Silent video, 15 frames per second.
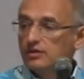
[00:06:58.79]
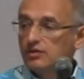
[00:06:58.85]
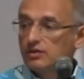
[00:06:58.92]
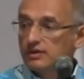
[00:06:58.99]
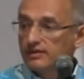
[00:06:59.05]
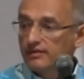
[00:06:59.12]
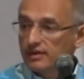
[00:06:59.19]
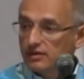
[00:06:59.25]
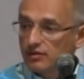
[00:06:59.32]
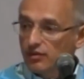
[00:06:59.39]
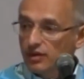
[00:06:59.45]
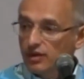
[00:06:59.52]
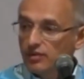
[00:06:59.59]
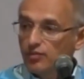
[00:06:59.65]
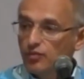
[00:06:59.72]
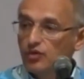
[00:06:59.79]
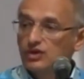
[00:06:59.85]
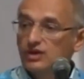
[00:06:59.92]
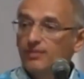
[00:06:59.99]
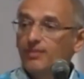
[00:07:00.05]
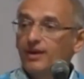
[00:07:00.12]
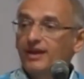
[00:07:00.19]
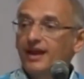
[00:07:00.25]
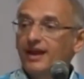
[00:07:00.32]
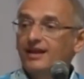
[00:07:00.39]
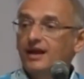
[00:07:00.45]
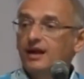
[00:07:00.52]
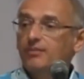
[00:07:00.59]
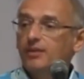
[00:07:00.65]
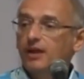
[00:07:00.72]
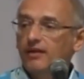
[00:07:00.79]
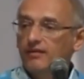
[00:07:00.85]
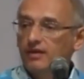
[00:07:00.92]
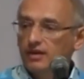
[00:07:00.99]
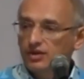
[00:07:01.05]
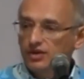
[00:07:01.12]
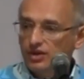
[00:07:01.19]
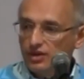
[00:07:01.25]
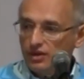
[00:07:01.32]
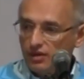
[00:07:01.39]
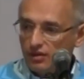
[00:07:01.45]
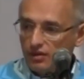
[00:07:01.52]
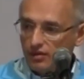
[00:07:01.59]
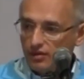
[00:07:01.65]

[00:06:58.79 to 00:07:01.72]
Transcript: Солнце восходит, можно понять, как правильно жить.